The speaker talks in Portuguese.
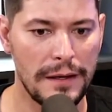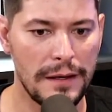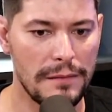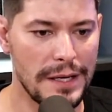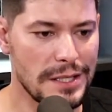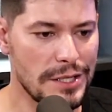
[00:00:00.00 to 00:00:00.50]

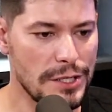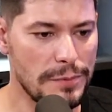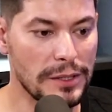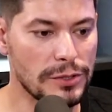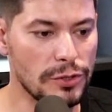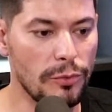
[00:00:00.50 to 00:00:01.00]
Mas a gente
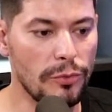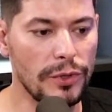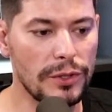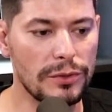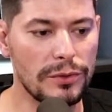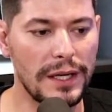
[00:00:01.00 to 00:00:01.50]
pensou
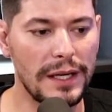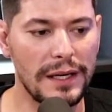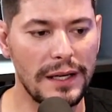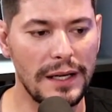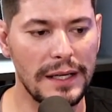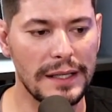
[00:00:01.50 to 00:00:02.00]
muito
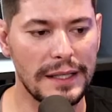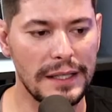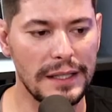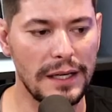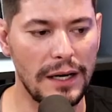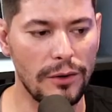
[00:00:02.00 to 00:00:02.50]
né,
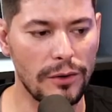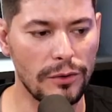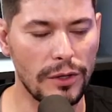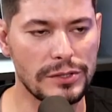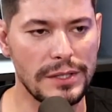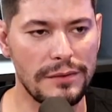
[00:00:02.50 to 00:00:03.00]
que o,
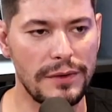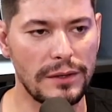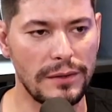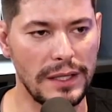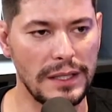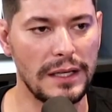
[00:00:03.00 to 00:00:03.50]
nosso evento
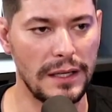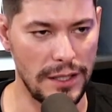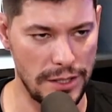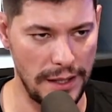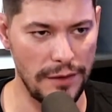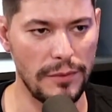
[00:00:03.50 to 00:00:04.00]
ainda
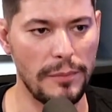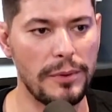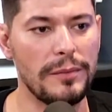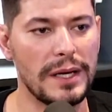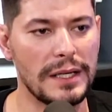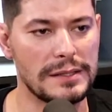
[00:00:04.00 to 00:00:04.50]
teve uma
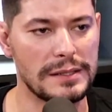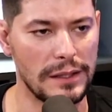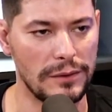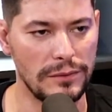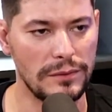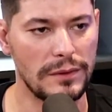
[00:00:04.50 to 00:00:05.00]
primeira
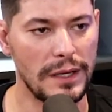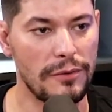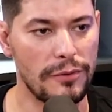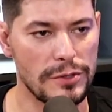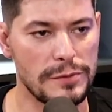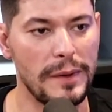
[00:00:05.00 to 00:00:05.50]
edição, né,
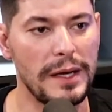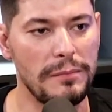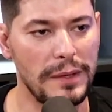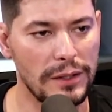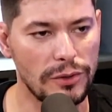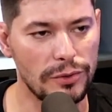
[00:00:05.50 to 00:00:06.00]
foi um
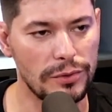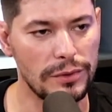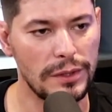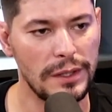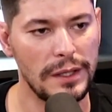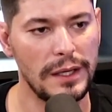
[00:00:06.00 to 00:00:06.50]
experimento.
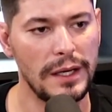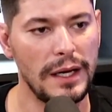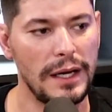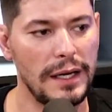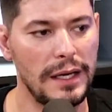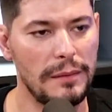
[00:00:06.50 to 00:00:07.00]

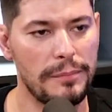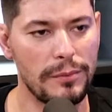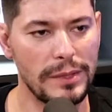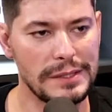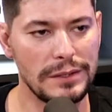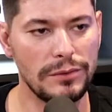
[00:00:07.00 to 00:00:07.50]
É, para
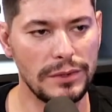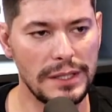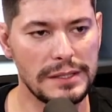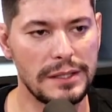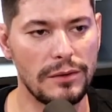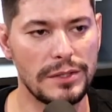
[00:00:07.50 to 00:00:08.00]
uma segunda
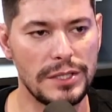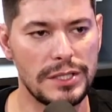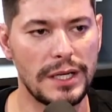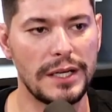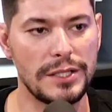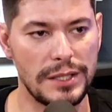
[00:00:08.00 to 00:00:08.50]
edição, a gente
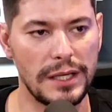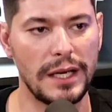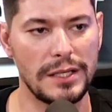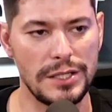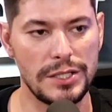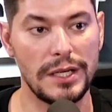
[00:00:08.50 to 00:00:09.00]
acredita que a
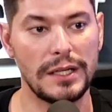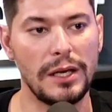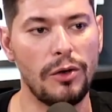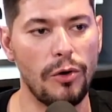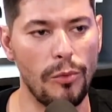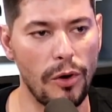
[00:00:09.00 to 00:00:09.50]
gente ainda tem
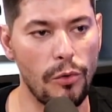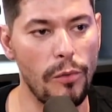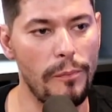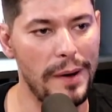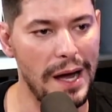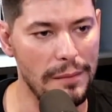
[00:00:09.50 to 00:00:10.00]
como
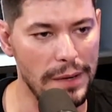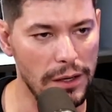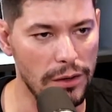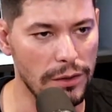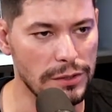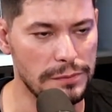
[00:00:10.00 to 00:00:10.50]
ocupar
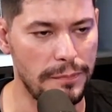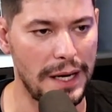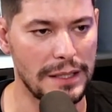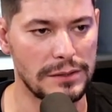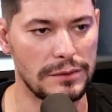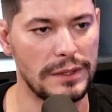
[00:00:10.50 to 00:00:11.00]
melhor o
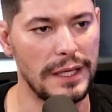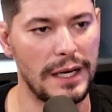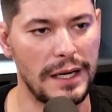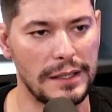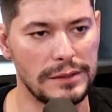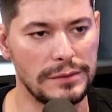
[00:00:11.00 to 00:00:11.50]
espaço do
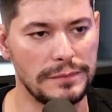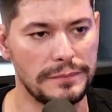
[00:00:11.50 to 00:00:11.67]
terraço. Com